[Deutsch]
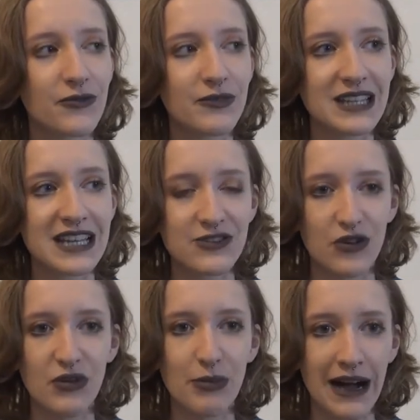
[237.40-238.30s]
jetzt schon
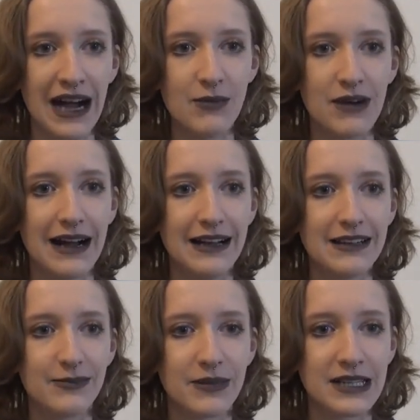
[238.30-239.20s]
ein paar Mal,
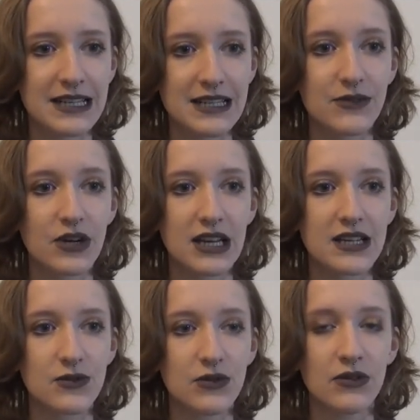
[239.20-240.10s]
man ist wirklich
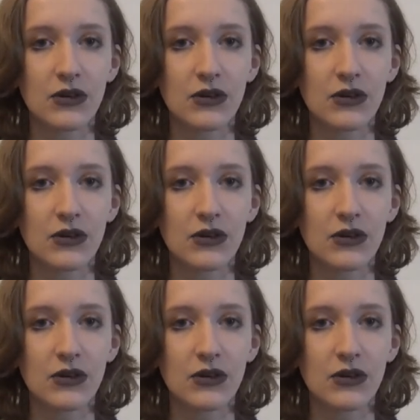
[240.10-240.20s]
so